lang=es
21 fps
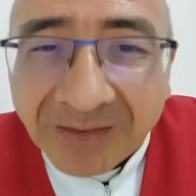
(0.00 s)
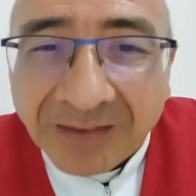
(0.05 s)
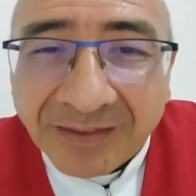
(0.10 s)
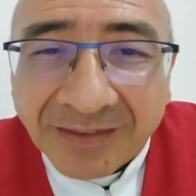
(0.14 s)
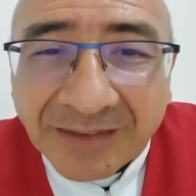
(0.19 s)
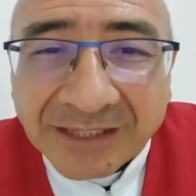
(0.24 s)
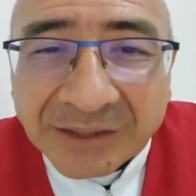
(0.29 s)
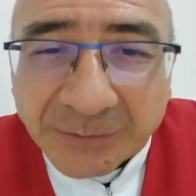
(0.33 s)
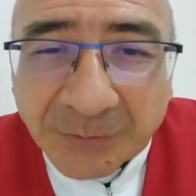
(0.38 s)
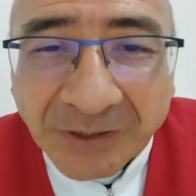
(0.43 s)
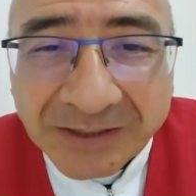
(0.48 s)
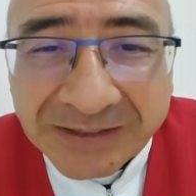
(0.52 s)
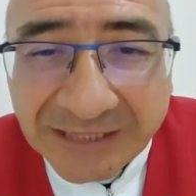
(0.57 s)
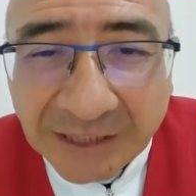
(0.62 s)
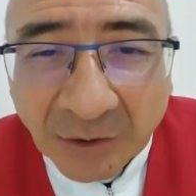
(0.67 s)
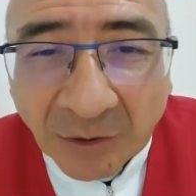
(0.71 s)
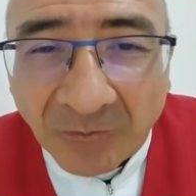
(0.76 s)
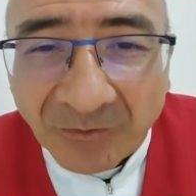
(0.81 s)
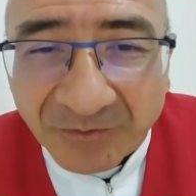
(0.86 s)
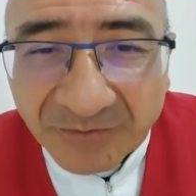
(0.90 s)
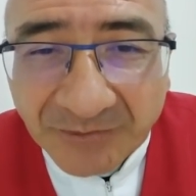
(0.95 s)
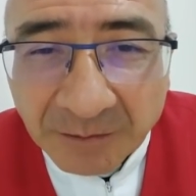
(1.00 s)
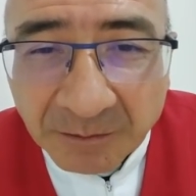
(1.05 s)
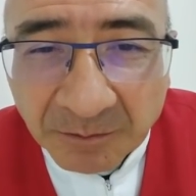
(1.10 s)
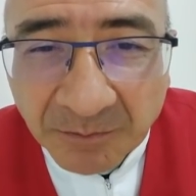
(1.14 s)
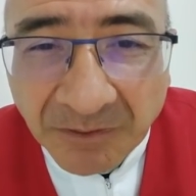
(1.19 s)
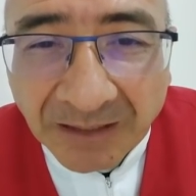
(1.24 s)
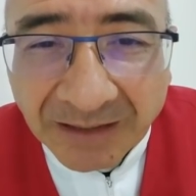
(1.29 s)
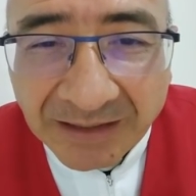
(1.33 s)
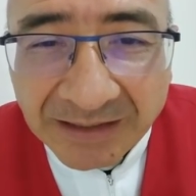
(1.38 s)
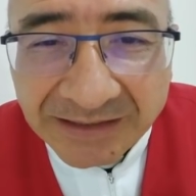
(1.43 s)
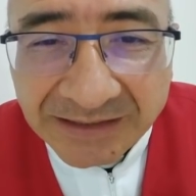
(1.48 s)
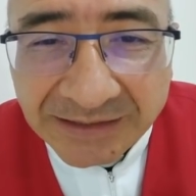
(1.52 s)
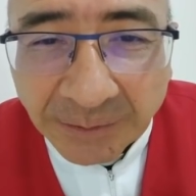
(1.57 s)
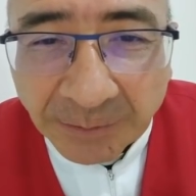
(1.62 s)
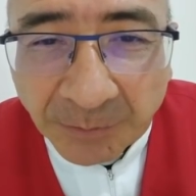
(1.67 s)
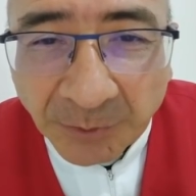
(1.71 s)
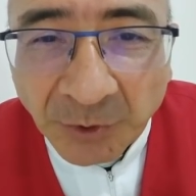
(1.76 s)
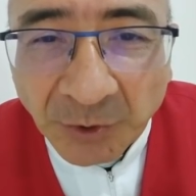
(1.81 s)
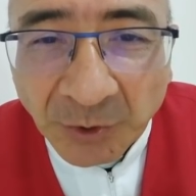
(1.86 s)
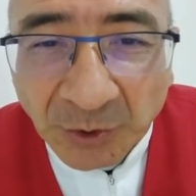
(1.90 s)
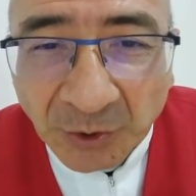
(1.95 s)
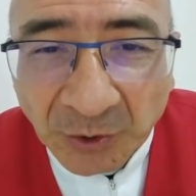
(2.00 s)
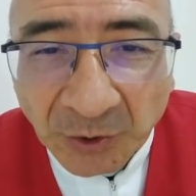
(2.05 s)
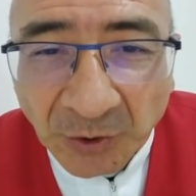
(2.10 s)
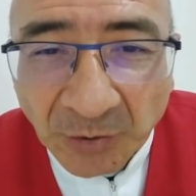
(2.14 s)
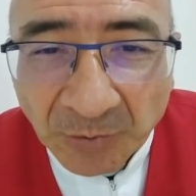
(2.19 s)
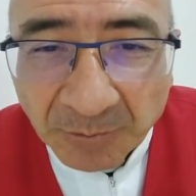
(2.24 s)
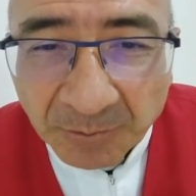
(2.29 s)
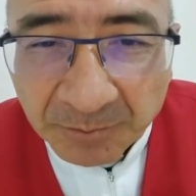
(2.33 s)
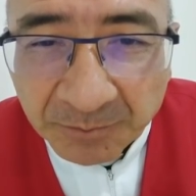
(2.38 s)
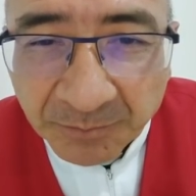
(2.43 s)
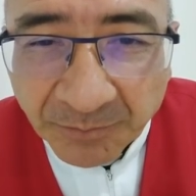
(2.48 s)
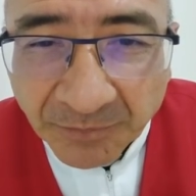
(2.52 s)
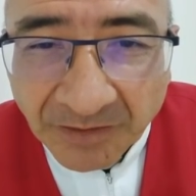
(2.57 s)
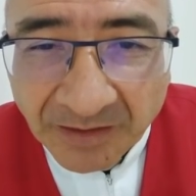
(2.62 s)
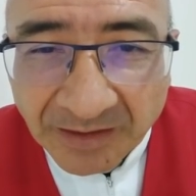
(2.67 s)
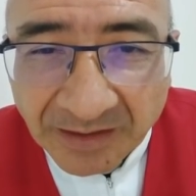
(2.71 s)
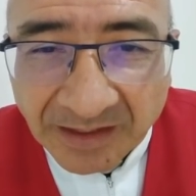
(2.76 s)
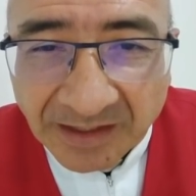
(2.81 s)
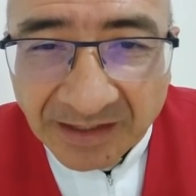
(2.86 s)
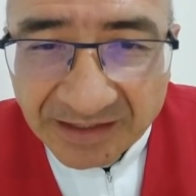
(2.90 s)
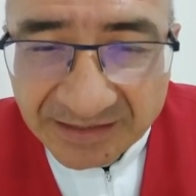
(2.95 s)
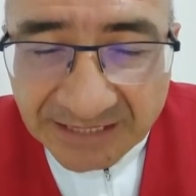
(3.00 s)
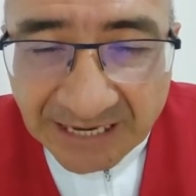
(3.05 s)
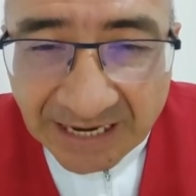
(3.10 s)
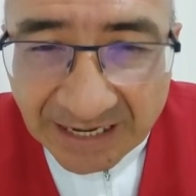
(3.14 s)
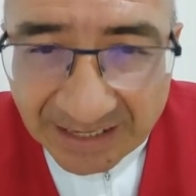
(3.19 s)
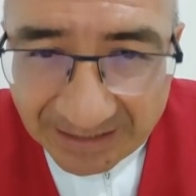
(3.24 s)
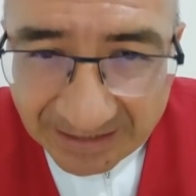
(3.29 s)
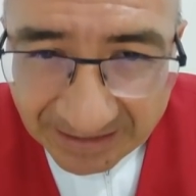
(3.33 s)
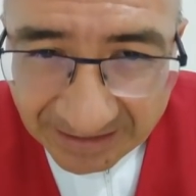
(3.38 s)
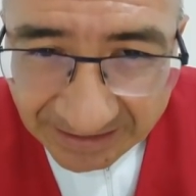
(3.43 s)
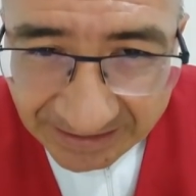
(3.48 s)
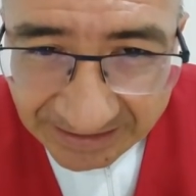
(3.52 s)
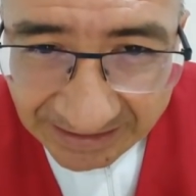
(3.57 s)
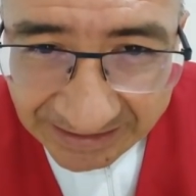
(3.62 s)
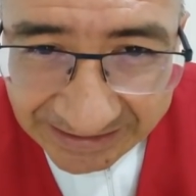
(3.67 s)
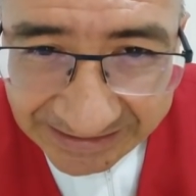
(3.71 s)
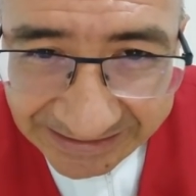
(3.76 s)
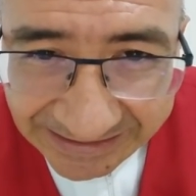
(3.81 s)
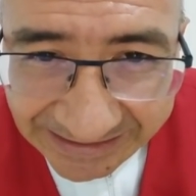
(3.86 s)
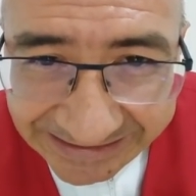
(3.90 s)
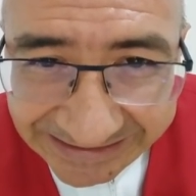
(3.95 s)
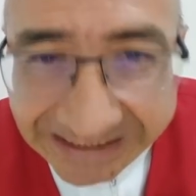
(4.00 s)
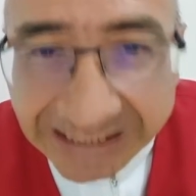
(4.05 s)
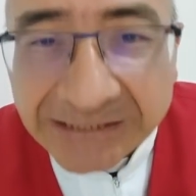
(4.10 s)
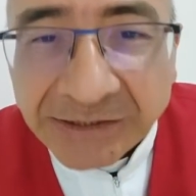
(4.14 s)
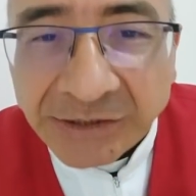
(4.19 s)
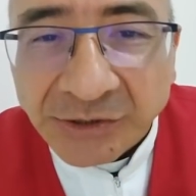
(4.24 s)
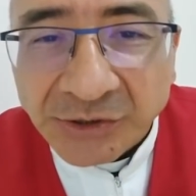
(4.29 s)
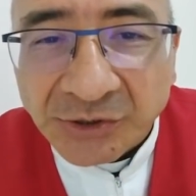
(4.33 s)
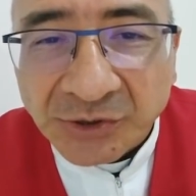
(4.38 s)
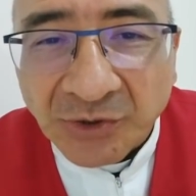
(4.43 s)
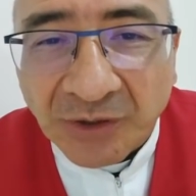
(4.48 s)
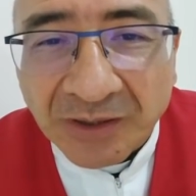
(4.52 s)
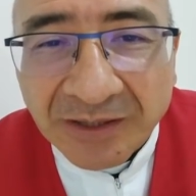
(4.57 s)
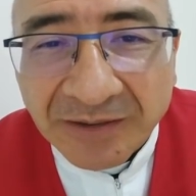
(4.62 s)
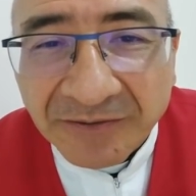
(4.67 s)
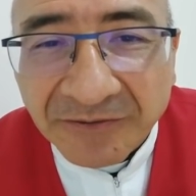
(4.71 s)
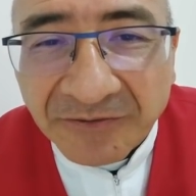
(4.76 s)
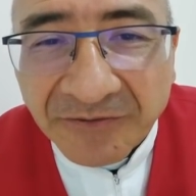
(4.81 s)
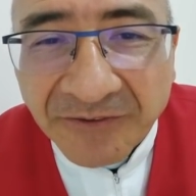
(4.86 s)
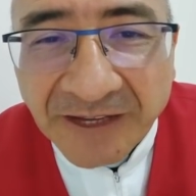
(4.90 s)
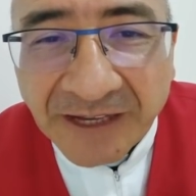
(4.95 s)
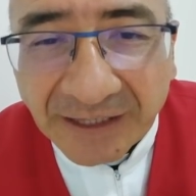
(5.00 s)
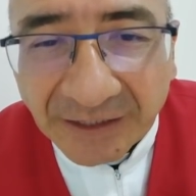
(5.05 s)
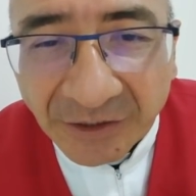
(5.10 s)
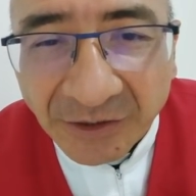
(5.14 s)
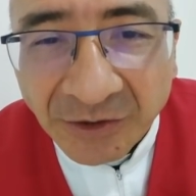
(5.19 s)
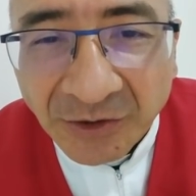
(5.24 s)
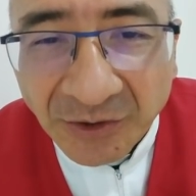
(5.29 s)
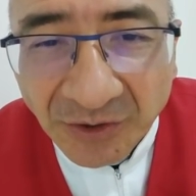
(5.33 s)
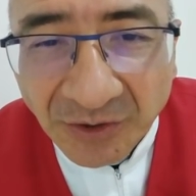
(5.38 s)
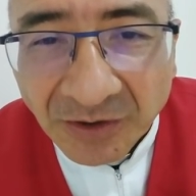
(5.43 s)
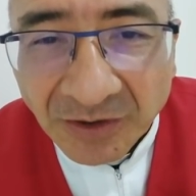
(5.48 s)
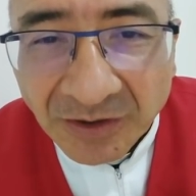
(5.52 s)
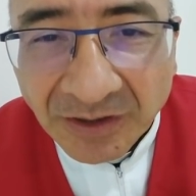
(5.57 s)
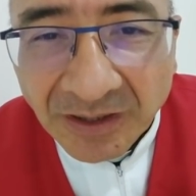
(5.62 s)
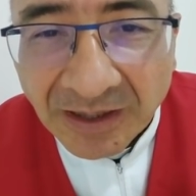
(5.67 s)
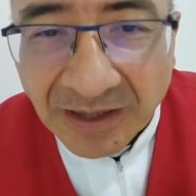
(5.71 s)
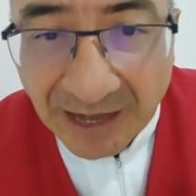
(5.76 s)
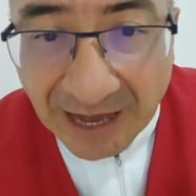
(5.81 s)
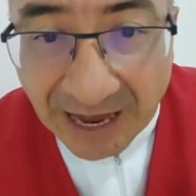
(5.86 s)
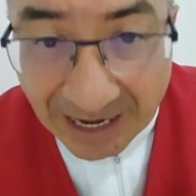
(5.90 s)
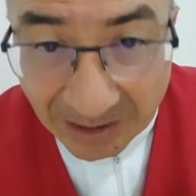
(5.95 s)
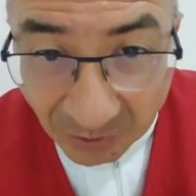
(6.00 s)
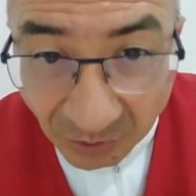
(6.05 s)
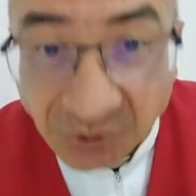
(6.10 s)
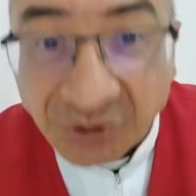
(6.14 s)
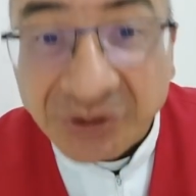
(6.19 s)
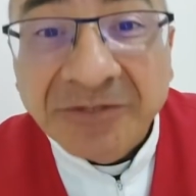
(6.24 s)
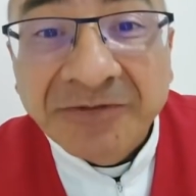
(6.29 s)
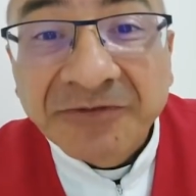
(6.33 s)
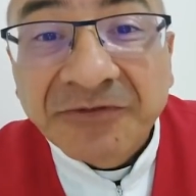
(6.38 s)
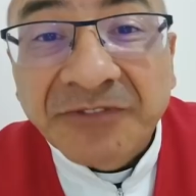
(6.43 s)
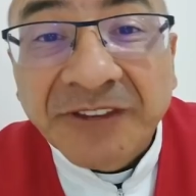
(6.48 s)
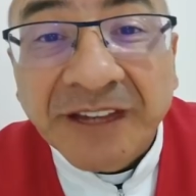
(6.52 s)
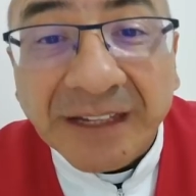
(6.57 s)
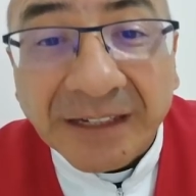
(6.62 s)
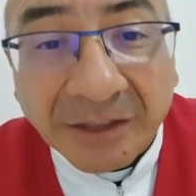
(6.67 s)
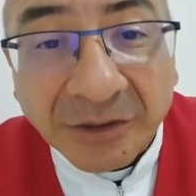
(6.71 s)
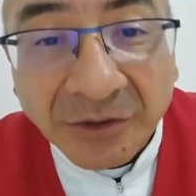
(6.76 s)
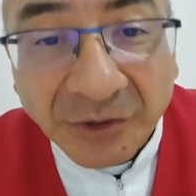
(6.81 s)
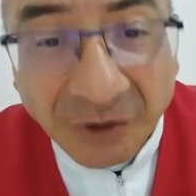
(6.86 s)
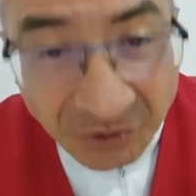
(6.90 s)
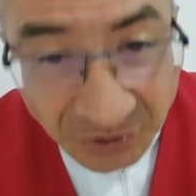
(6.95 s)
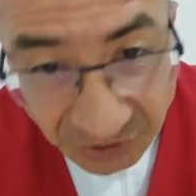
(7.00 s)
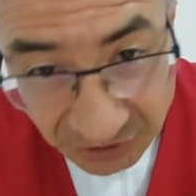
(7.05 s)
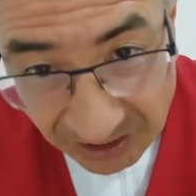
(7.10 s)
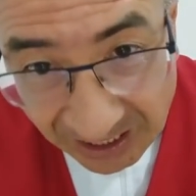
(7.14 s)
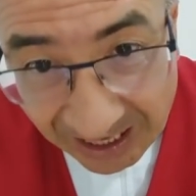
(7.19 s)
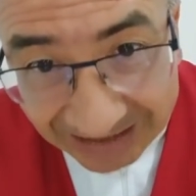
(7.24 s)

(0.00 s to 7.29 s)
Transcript: después de contemplar el sepulcro, ya en el descenso al infierno, a los infiernos,